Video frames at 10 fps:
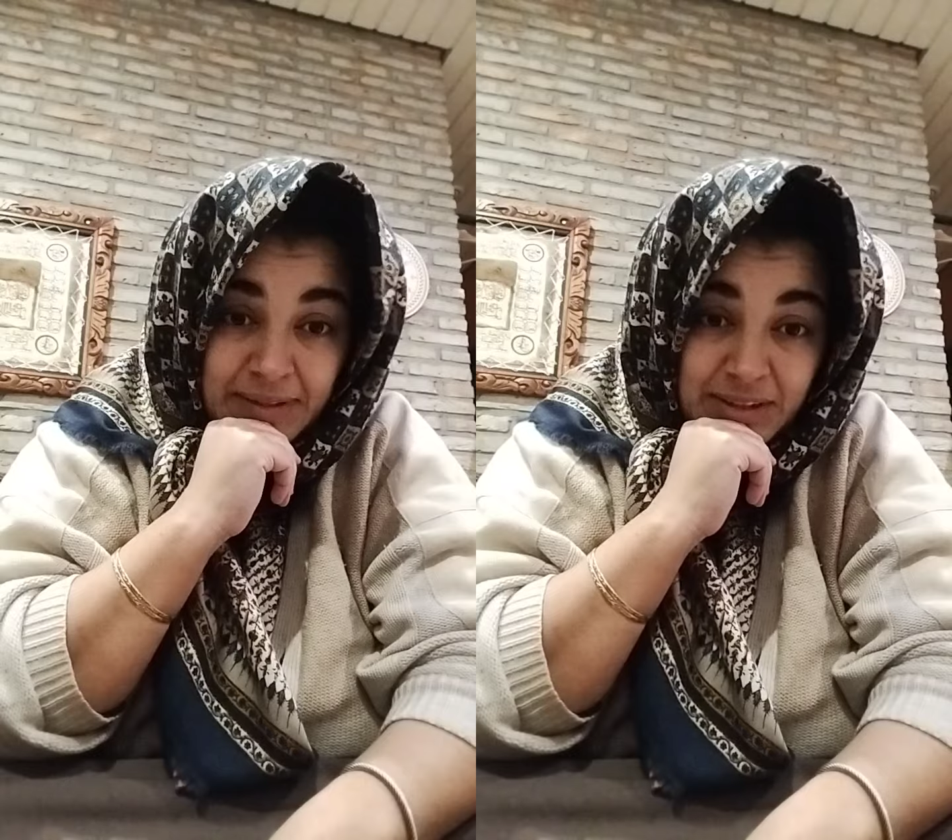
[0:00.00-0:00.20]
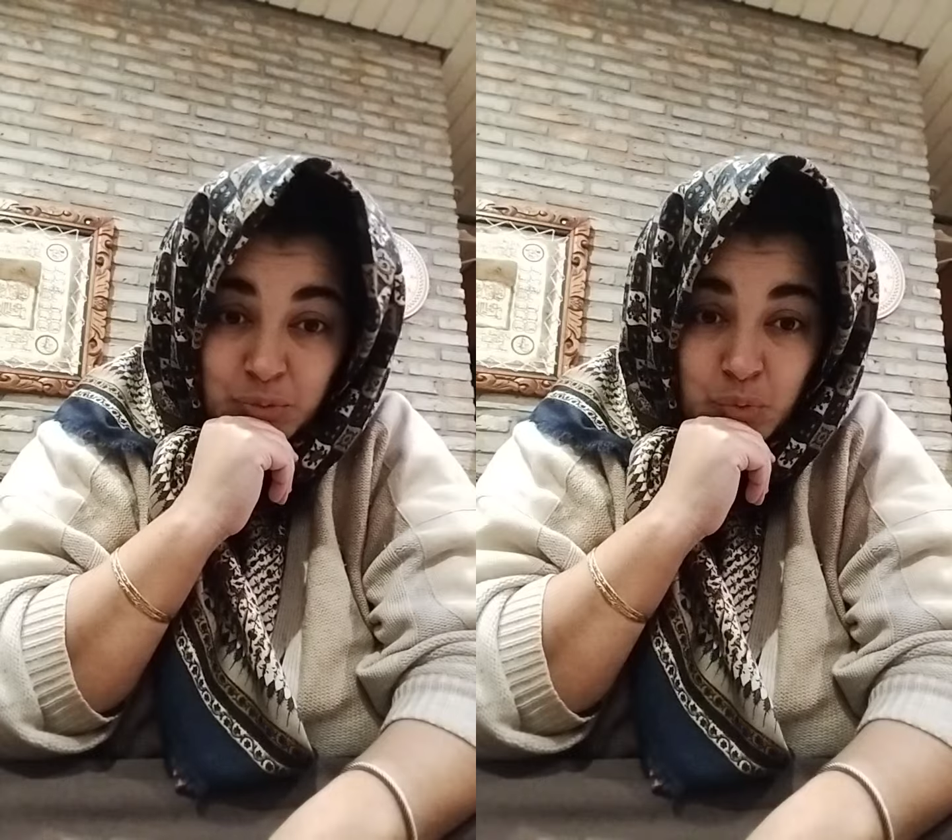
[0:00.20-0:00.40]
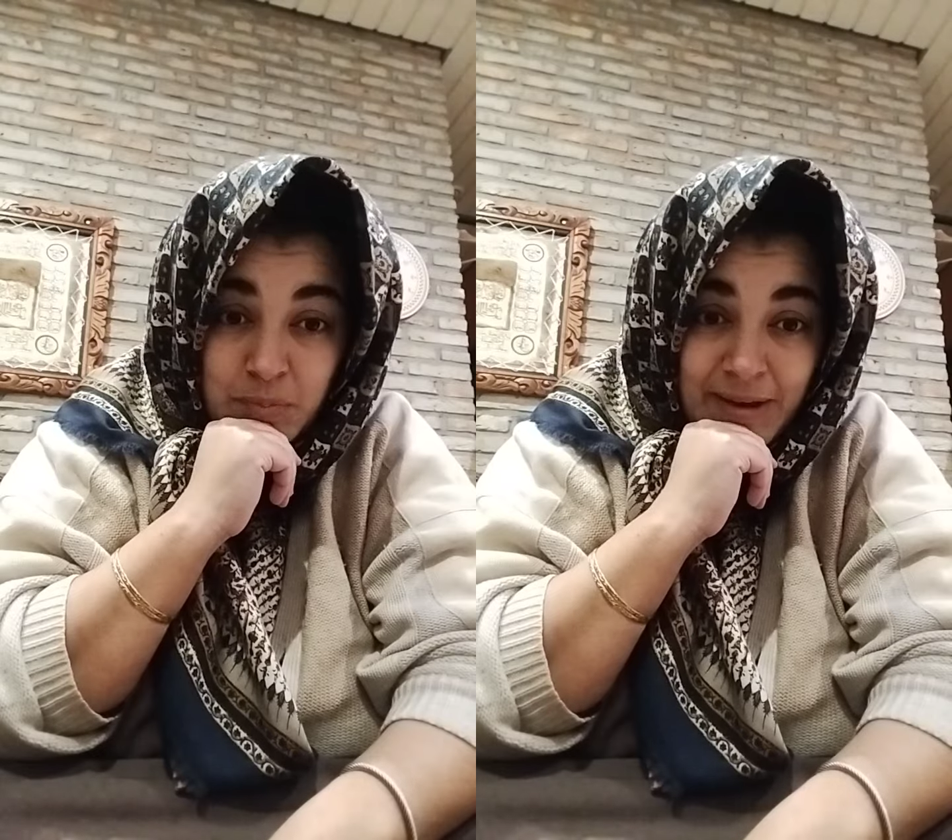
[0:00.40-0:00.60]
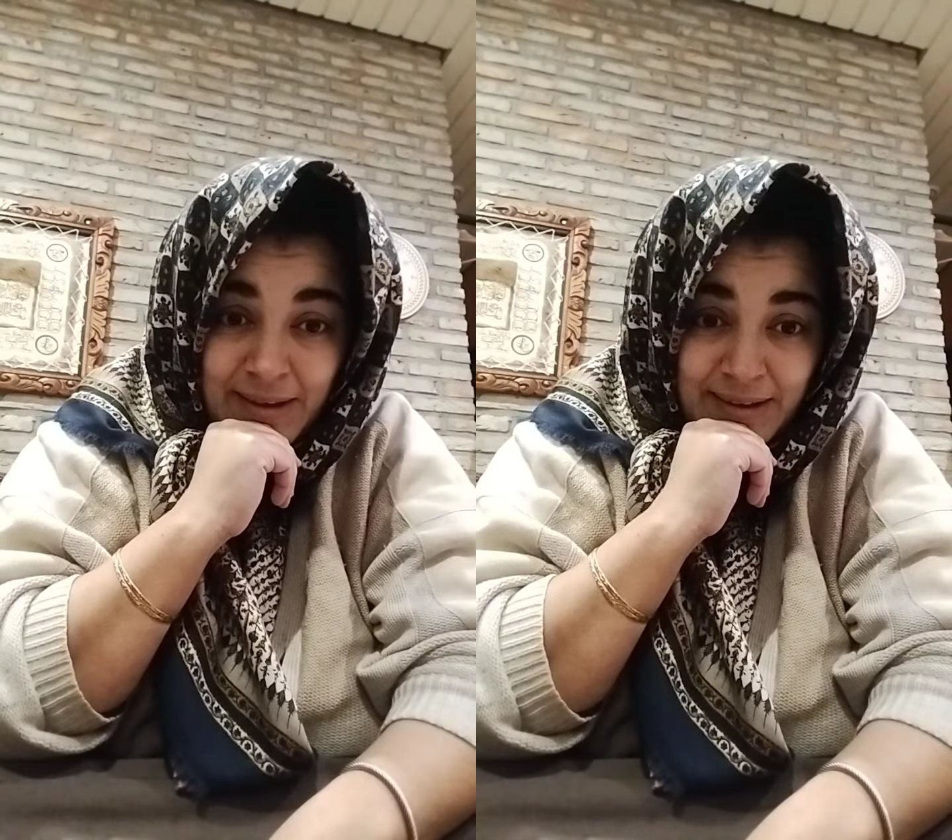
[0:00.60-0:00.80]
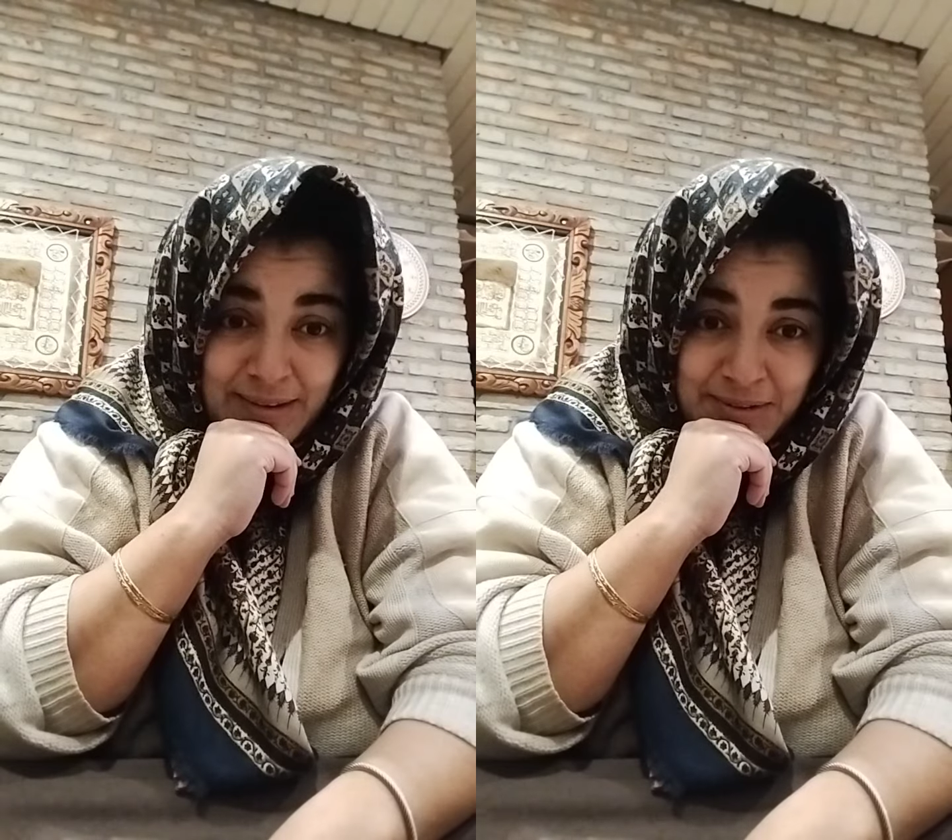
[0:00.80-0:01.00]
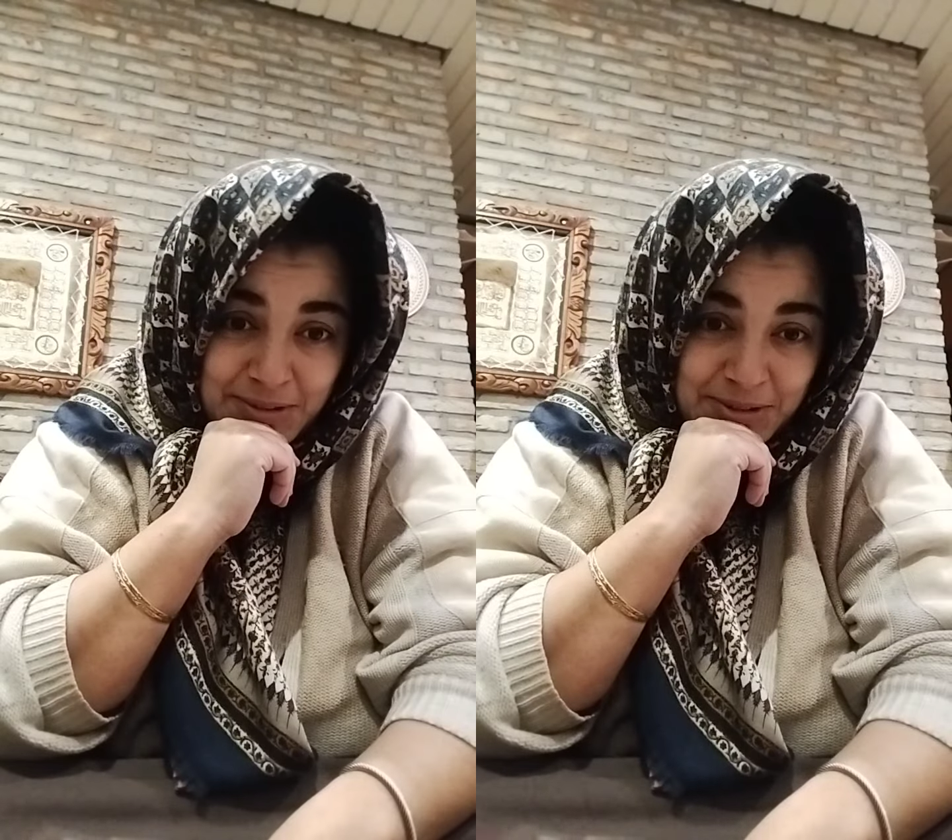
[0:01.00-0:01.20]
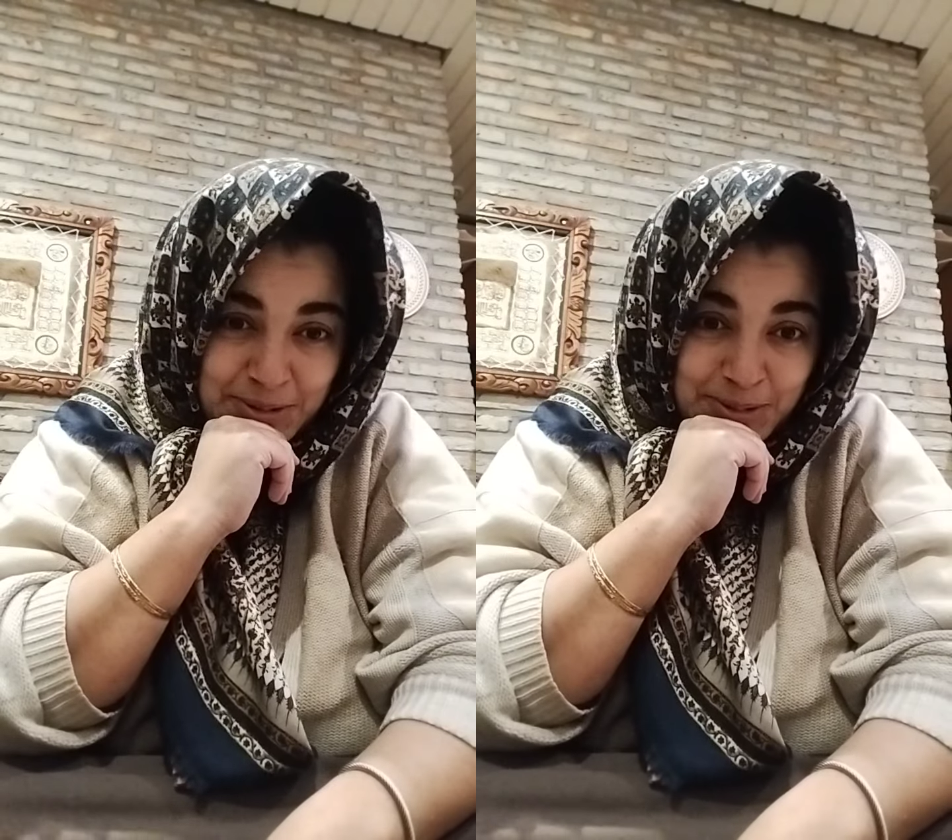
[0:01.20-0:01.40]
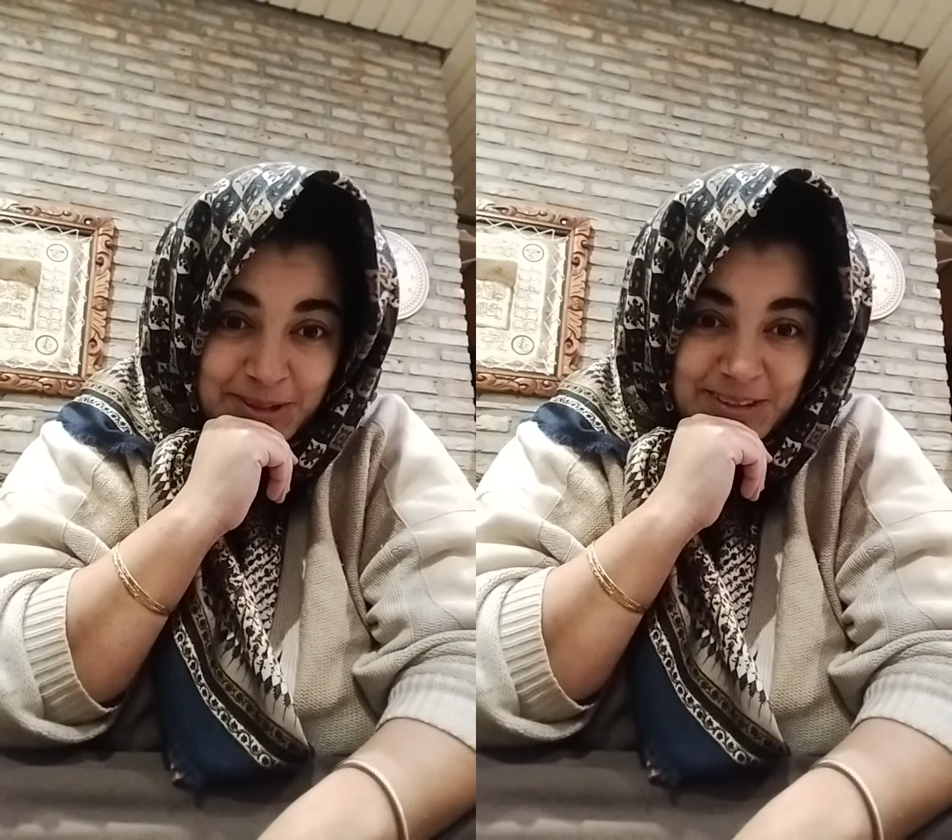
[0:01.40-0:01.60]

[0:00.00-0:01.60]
un être humain, euh,